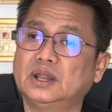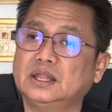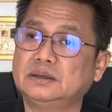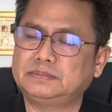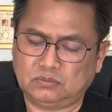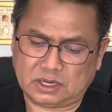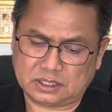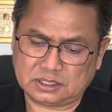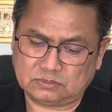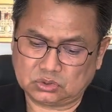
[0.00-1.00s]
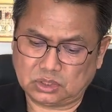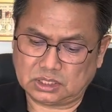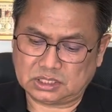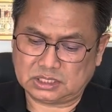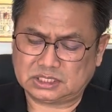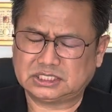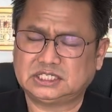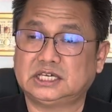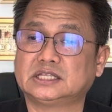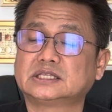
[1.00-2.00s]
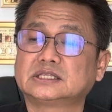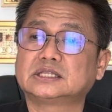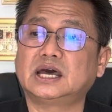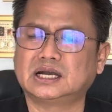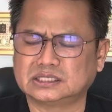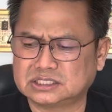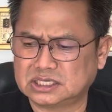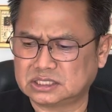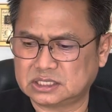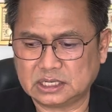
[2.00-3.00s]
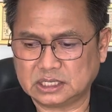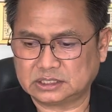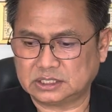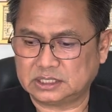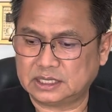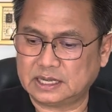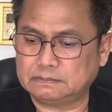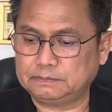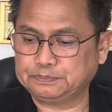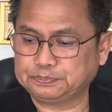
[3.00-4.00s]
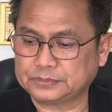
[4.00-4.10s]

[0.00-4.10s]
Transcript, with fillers: วันนี้เป็นวันเริ่มต้นเดือน 7 ทางจันทรคตินะครับ